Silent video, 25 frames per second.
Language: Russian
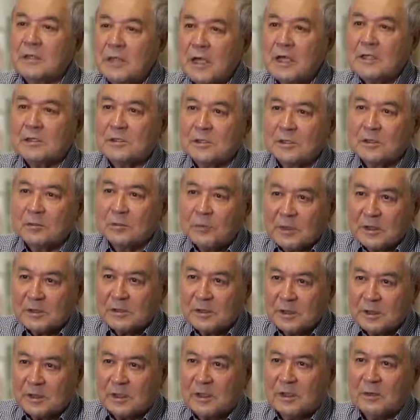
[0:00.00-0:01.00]
наших
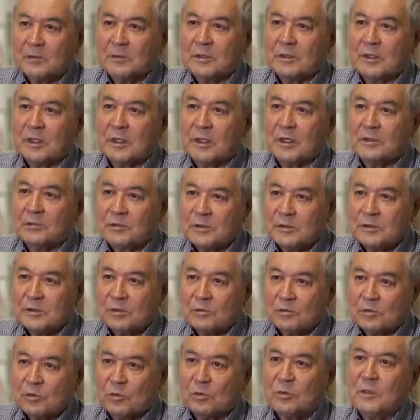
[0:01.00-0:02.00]
местных
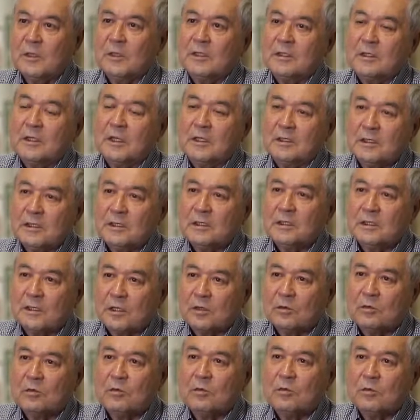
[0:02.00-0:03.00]
кинематографистов, чтобы дойти до
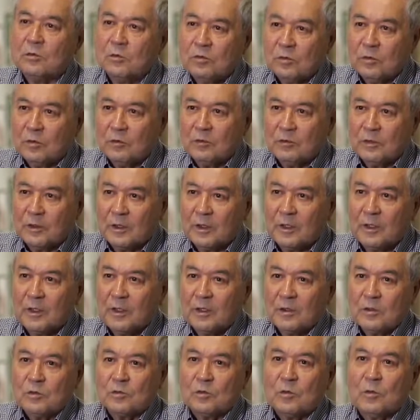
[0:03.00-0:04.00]
такого уровня,
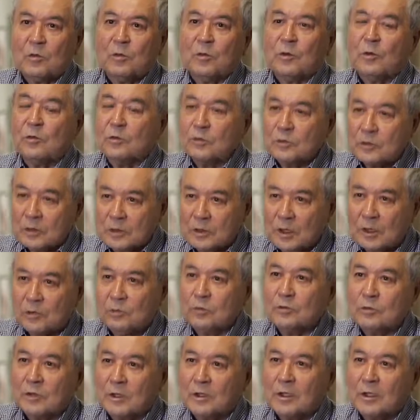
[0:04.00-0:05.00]
чтобы получить какую-то